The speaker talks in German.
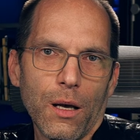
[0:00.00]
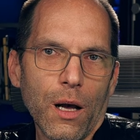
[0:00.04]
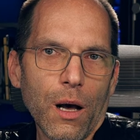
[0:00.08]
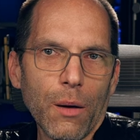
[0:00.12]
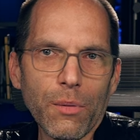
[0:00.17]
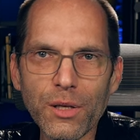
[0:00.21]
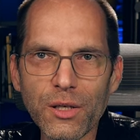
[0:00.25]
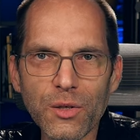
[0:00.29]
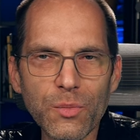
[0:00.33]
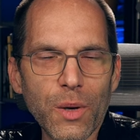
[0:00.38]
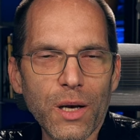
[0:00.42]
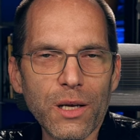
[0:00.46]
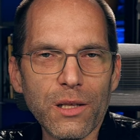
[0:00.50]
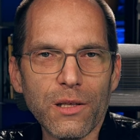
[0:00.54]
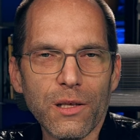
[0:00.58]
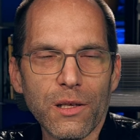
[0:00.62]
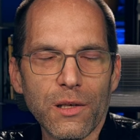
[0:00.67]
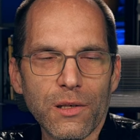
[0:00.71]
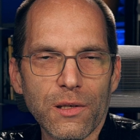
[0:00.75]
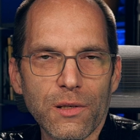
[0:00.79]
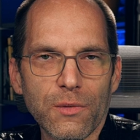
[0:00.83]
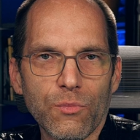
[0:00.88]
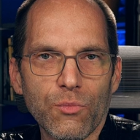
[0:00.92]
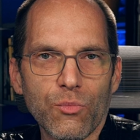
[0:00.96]
aber das macht
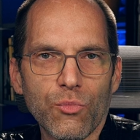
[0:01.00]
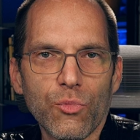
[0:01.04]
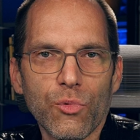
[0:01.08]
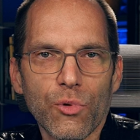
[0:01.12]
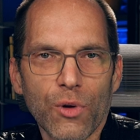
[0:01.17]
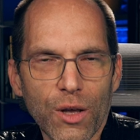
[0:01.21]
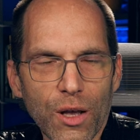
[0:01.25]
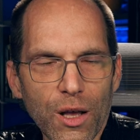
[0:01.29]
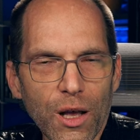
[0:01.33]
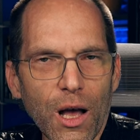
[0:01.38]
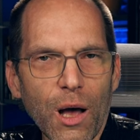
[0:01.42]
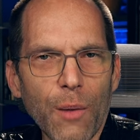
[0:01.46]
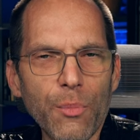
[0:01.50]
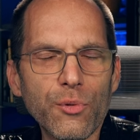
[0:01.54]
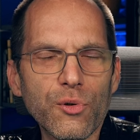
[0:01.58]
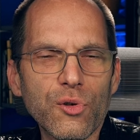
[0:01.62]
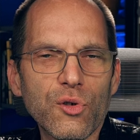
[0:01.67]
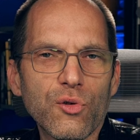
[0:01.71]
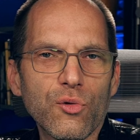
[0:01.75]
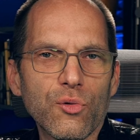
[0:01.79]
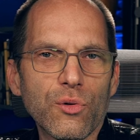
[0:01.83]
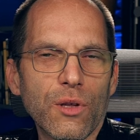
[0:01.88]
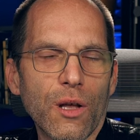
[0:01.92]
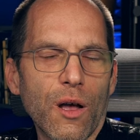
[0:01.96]
nichts. Ab
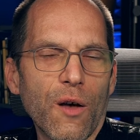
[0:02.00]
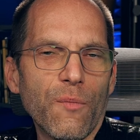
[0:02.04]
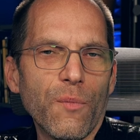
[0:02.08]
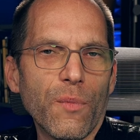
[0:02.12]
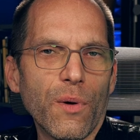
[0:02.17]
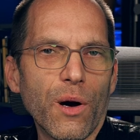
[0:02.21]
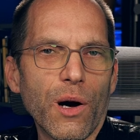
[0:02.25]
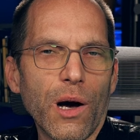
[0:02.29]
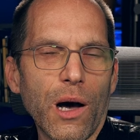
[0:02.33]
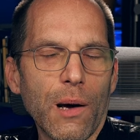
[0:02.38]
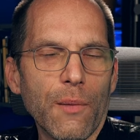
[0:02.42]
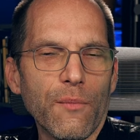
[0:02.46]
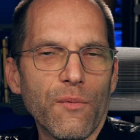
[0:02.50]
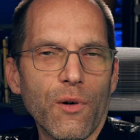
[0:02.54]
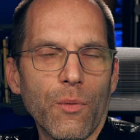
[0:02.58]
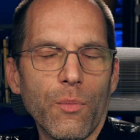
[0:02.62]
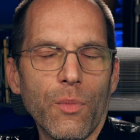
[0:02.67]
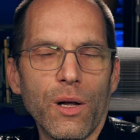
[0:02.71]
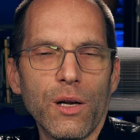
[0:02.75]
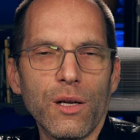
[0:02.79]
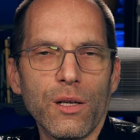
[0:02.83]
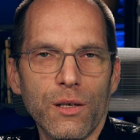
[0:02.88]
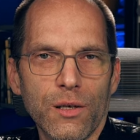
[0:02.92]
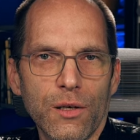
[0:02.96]
und zu darf man auch einfach
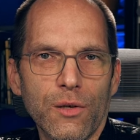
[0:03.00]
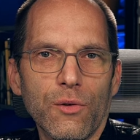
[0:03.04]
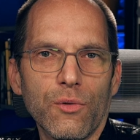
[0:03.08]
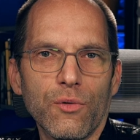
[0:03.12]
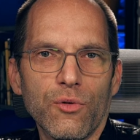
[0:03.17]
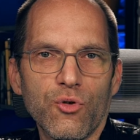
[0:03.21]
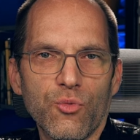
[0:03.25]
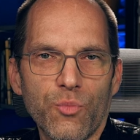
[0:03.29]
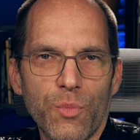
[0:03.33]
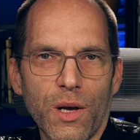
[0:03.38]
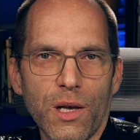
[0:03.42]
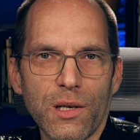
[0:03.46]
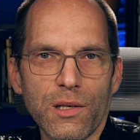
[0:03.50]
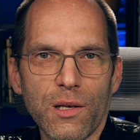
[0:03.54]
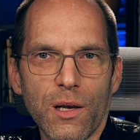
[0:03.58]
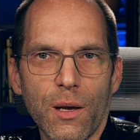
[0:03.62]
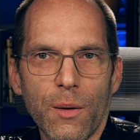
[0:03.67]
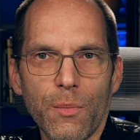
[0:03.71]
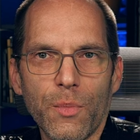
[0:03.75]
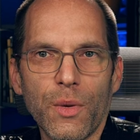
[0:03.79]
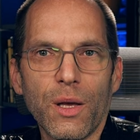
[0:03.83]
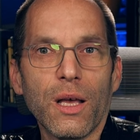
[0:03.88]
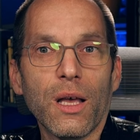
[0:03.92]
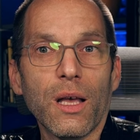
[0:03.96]
mal hirnlos Spaß
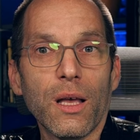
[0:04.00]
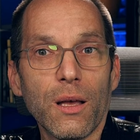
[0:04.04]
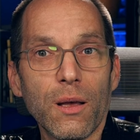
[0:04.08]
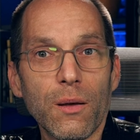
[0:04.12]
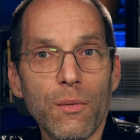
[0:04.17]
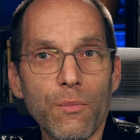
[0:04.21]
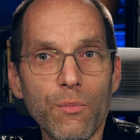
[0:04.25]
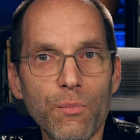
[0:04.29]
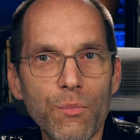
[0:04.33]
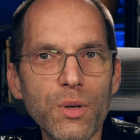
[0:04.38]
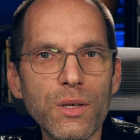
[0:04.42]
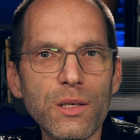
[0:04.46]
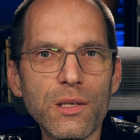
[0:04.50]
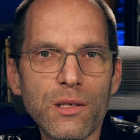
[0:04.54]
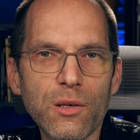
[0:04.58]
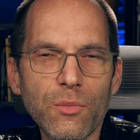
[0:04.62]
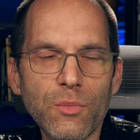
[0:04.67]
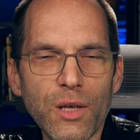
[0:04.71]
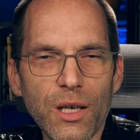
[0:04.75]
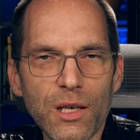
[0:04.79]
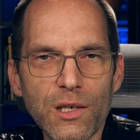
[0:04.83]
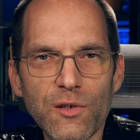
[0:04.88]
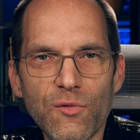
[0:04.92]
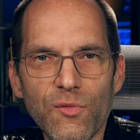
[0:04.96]
haben. Bis
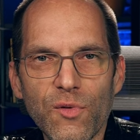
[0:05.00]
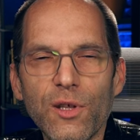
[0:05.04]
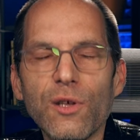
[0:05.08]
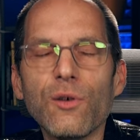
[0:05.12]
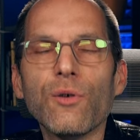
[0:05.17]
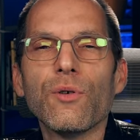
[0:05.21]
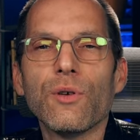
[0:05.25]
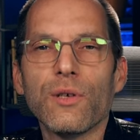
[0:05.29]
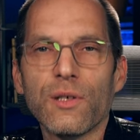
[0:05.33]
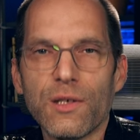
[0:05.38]
zum nächsten Video.